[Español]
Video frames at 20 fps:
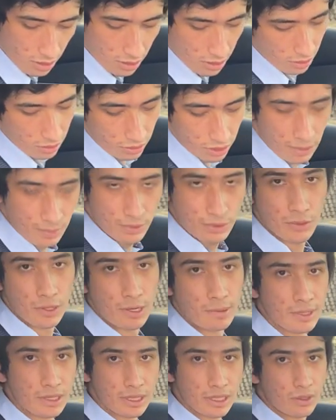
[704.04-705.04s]
Contamos
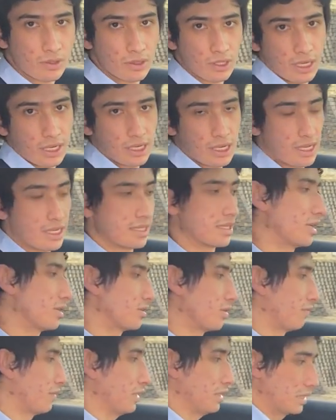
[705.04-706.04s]
obviamente con anclajes
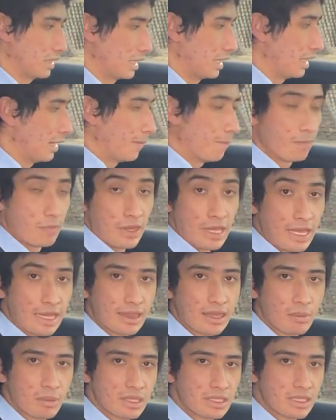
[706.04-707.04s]
ISOFIX y en
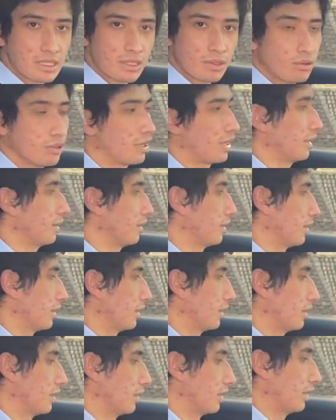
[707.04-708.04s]
temas de seguridad,
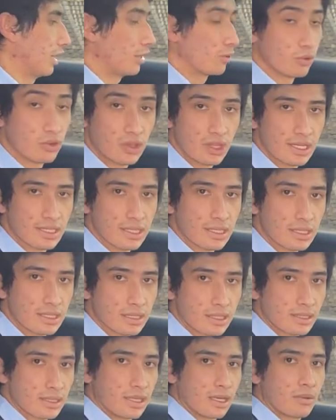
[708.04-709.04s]
algo interesante es
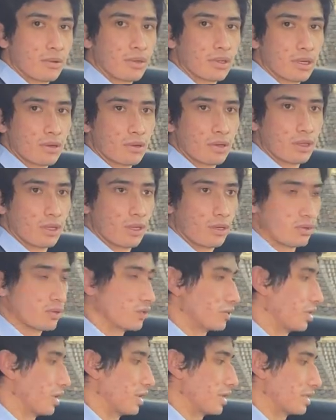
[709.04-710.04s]
que esta camioneta cuenta con
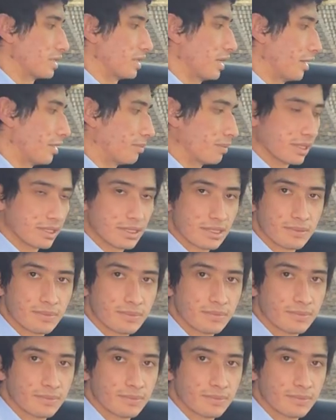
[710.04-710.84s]
6 airbags.